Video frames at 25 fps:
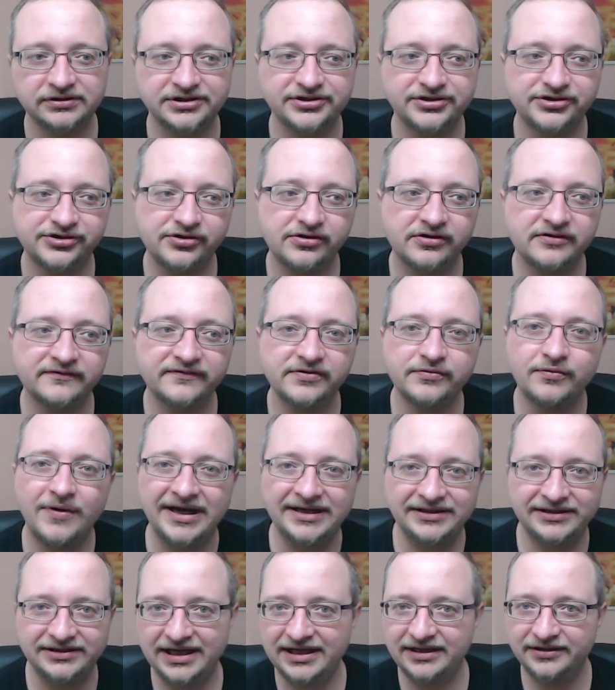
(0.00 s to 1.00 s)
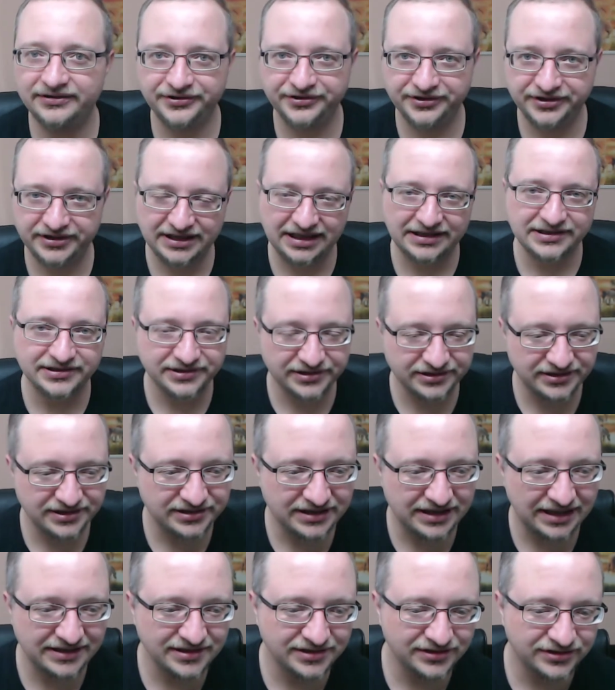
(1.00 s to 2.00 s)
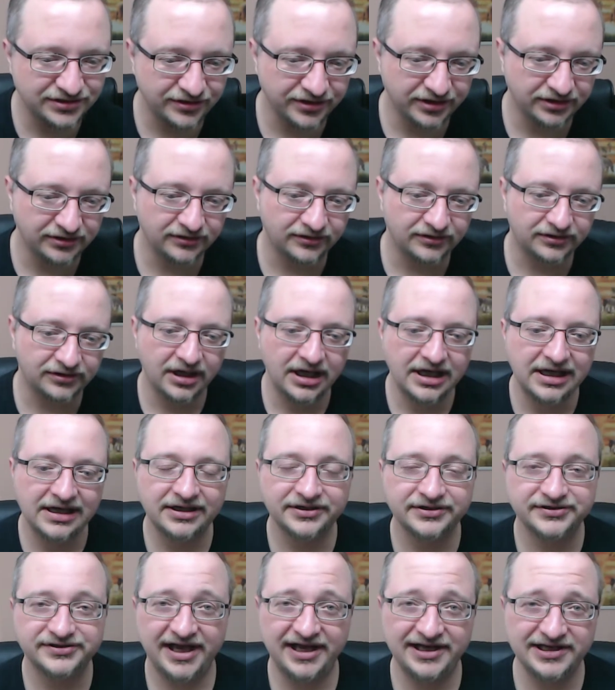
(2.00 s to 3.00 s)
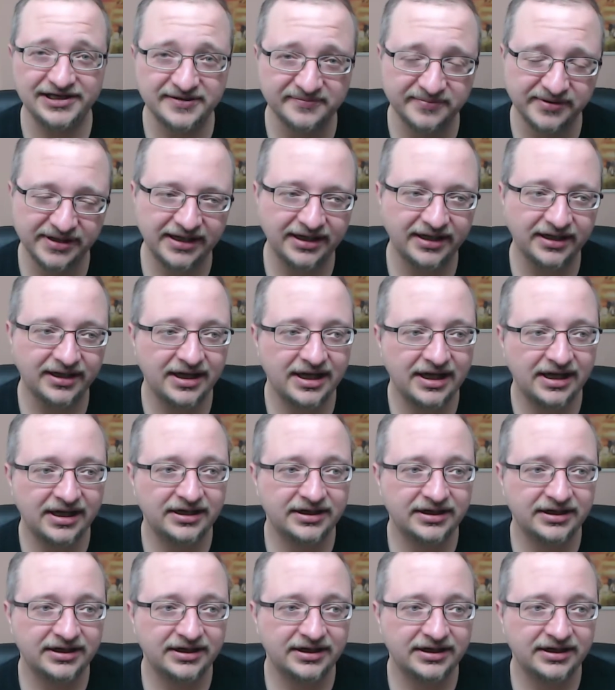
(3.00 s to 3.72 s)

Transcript: dass ich irgendwie White Day und ganzen, das ganze Zeug noch zu Ende bringe.